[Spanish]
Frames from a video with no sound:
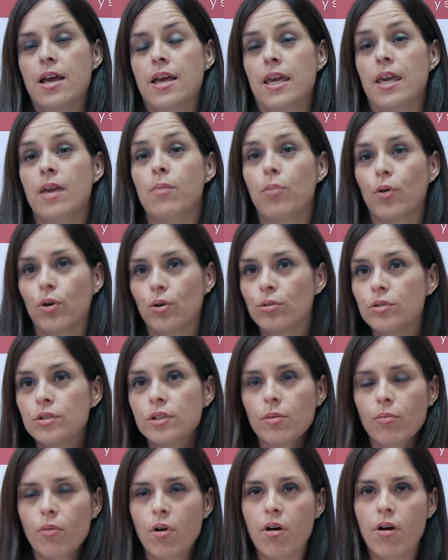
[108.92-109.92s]
Y por
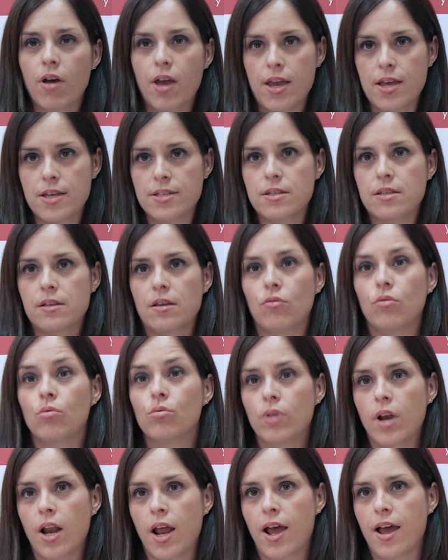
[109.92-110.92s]
último, es
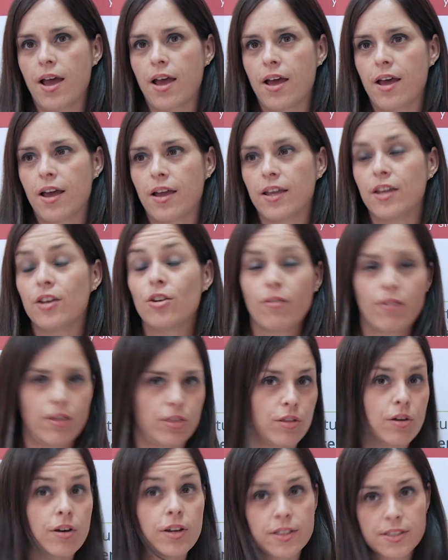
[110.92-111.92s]
una
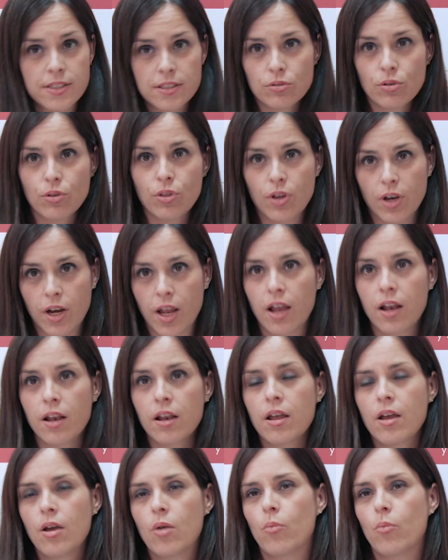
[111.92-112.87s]
innovación institucional,